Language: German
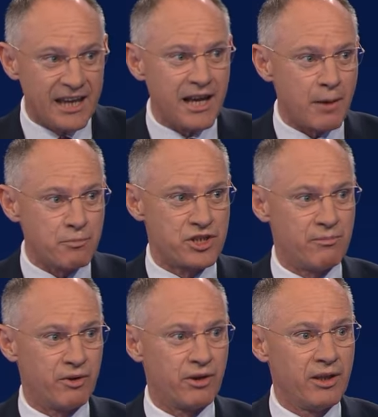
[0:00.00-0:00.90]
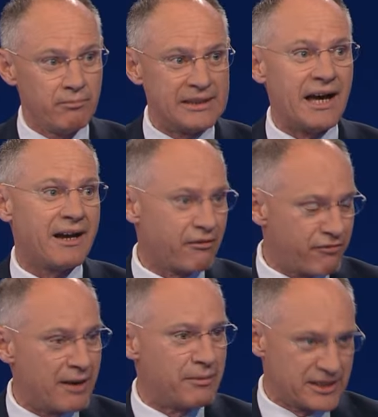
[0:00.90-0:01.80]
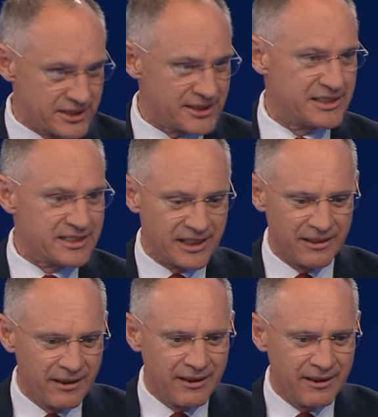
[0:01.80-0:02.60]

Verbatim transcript: enger Abstimmung mit der AG Pharma, das ist diese,